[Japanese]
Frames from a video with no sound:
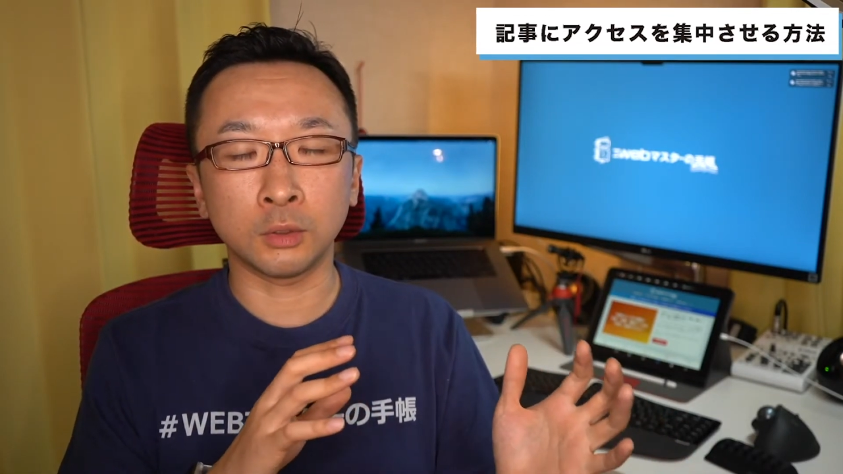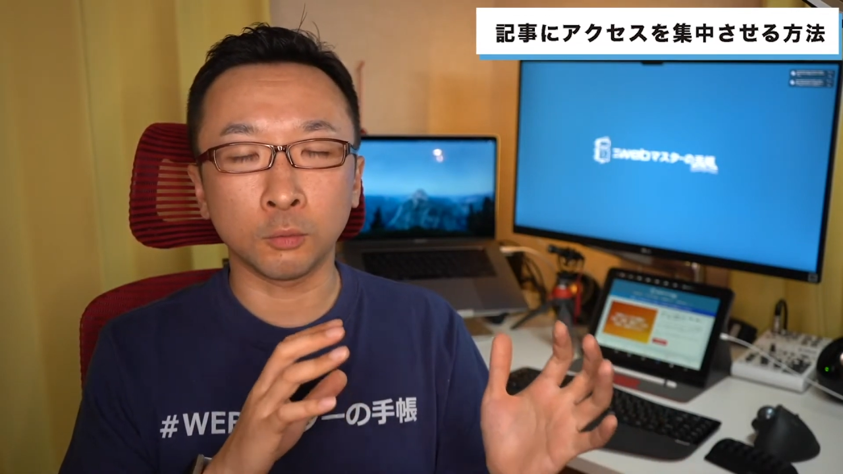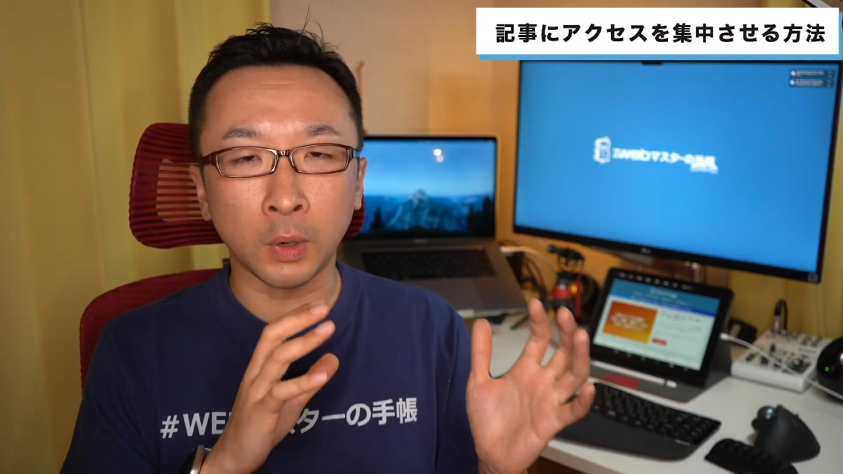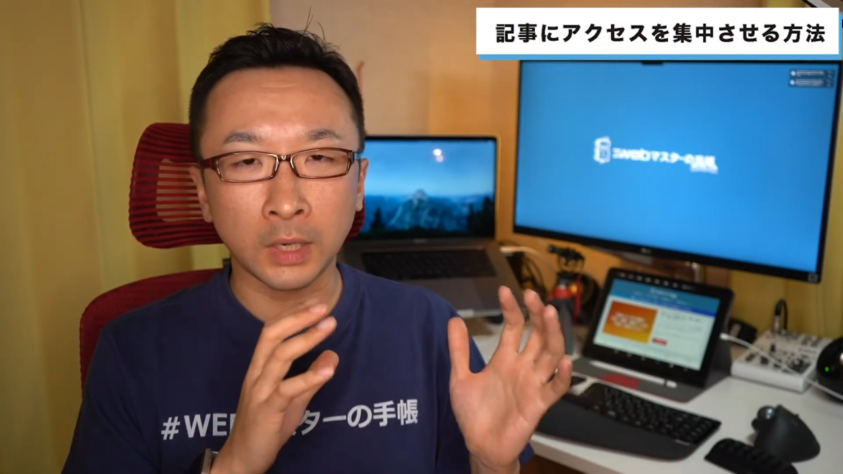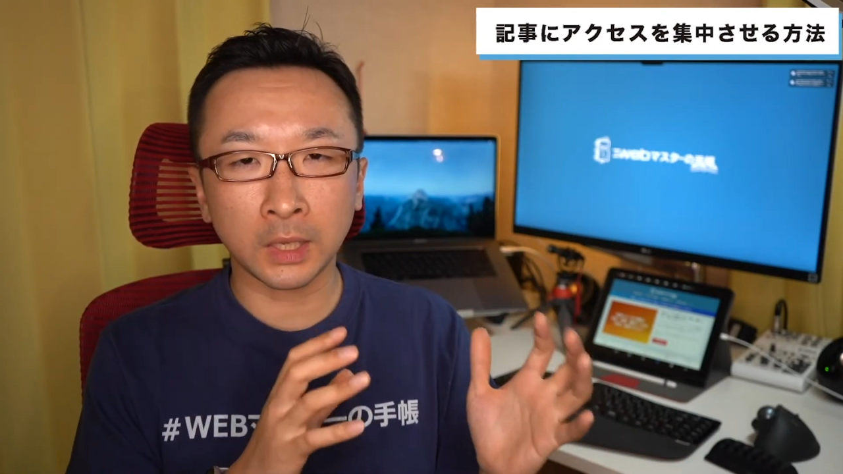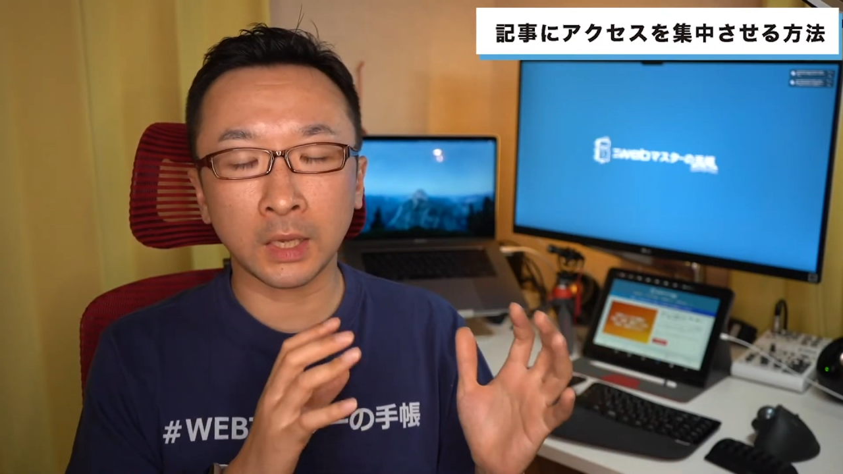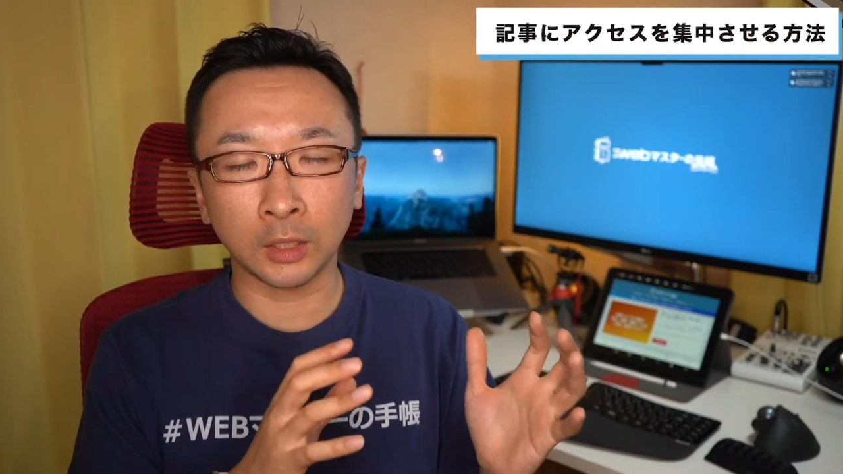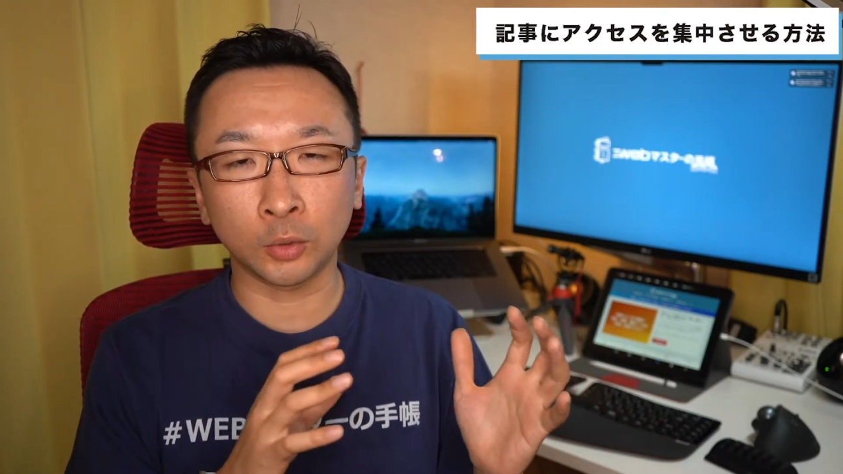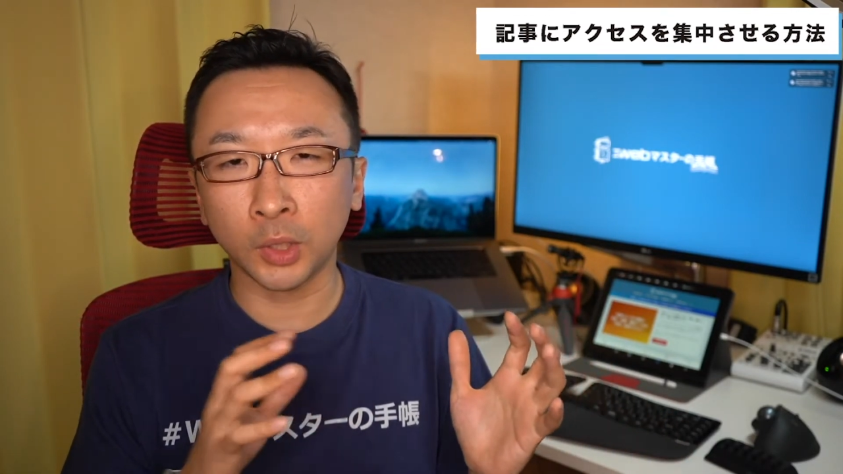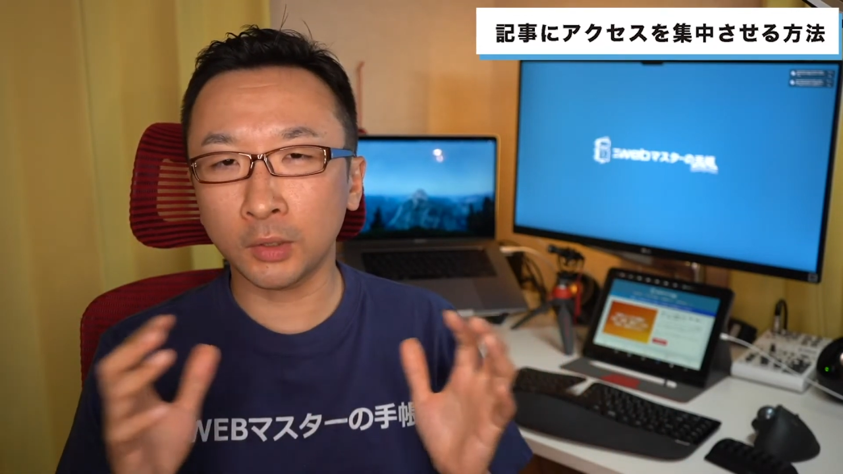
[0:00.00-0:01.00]
割合が
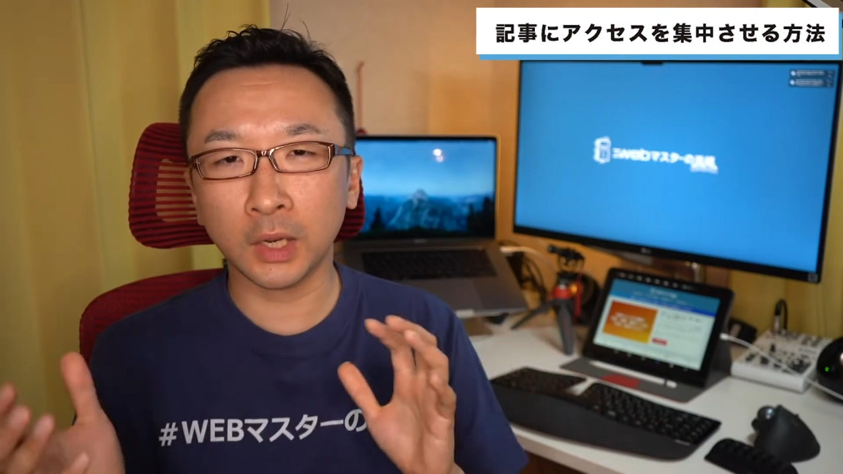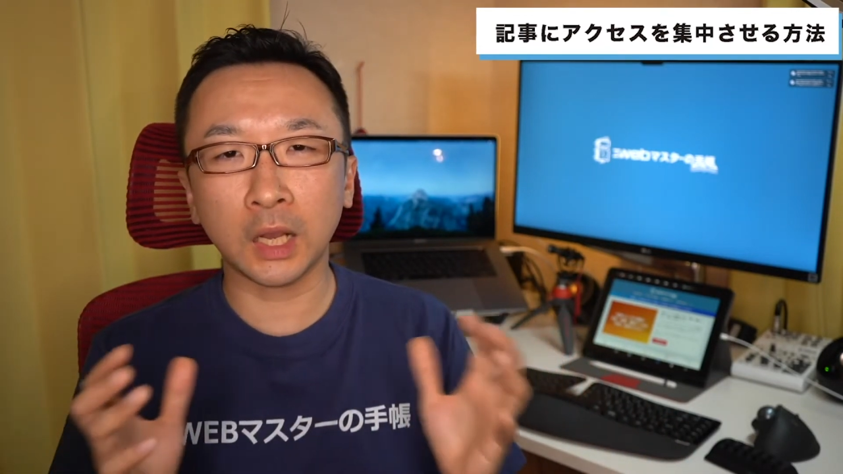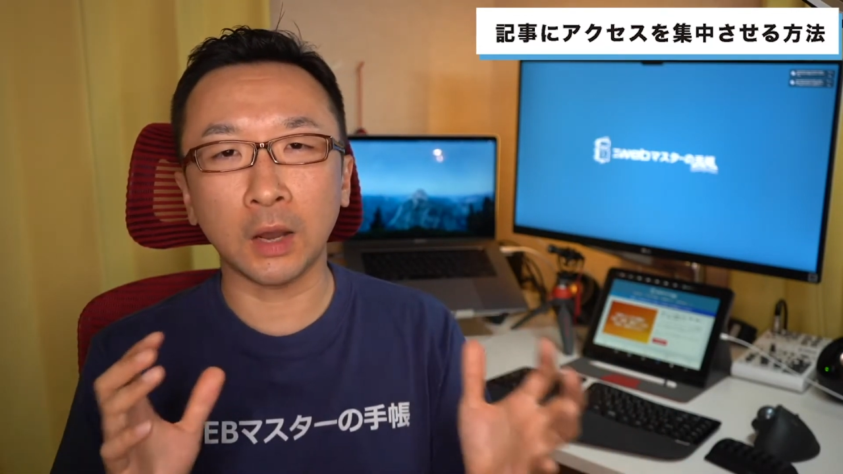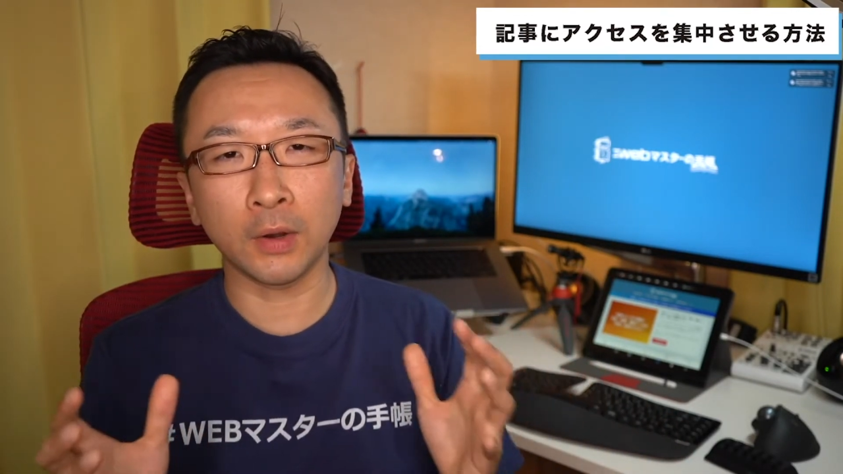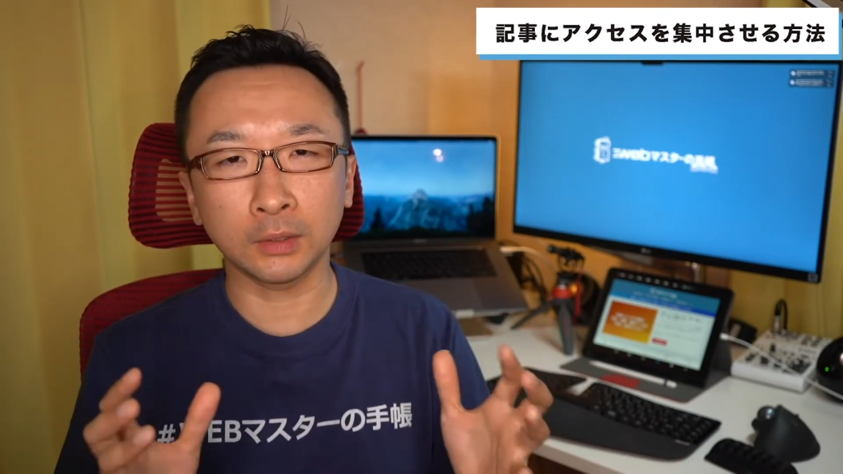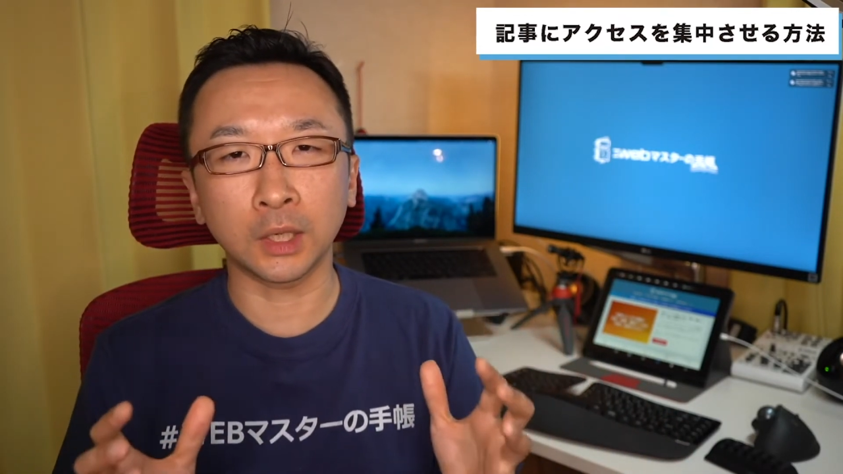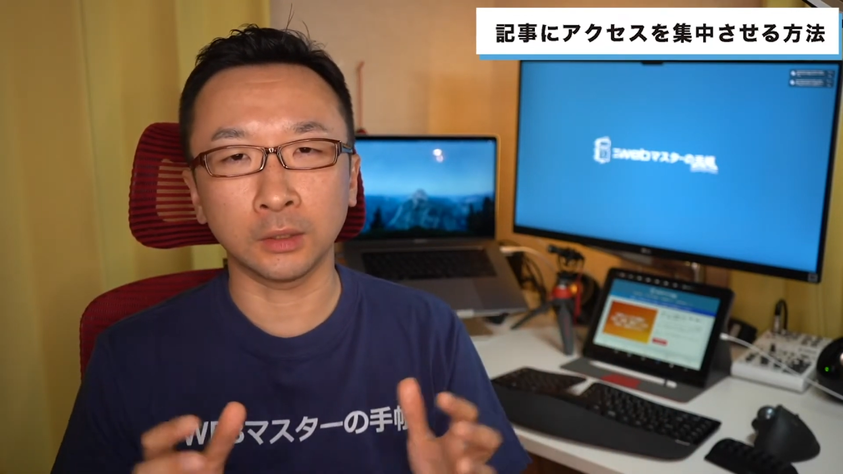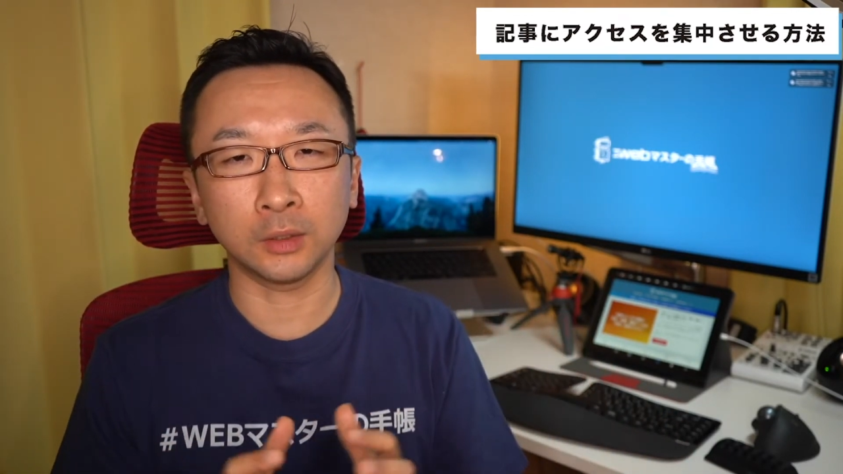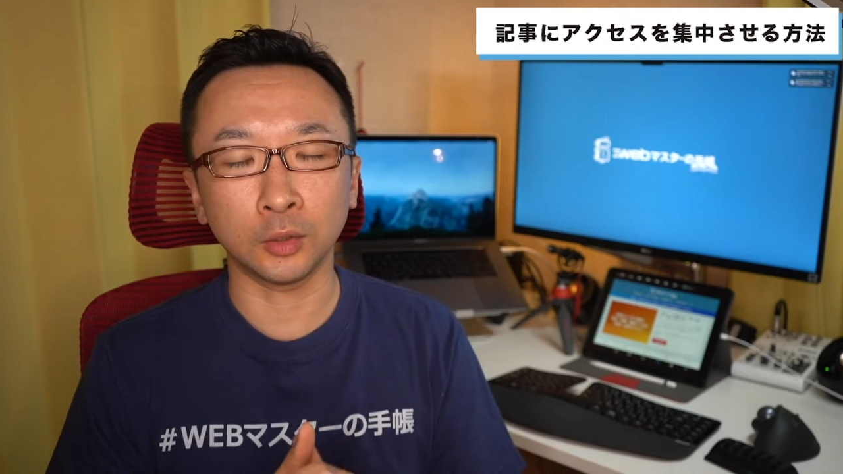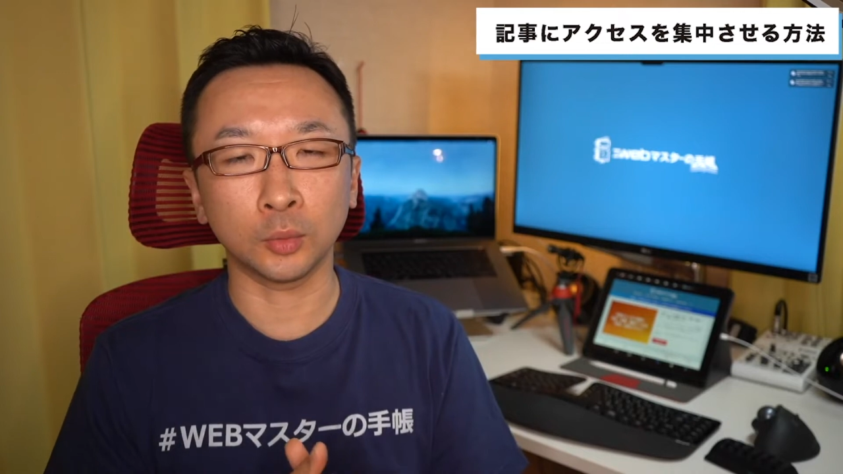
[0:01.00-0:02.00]
どれぐらい変わる
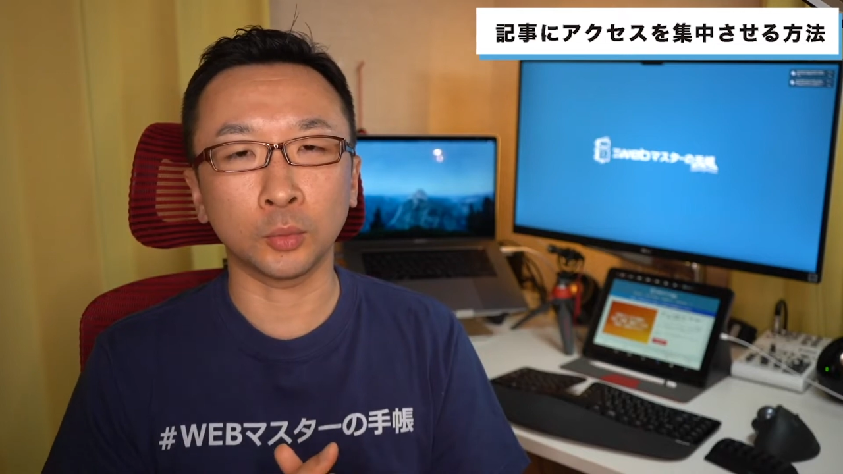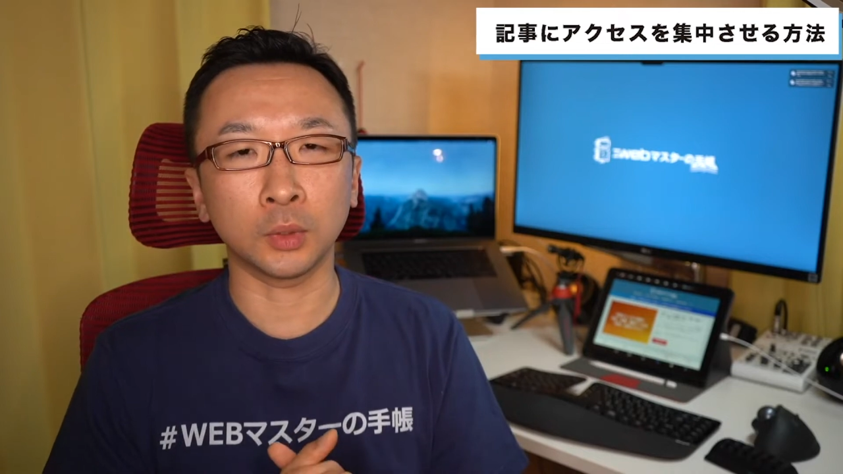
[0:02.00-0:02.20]
かっていうところ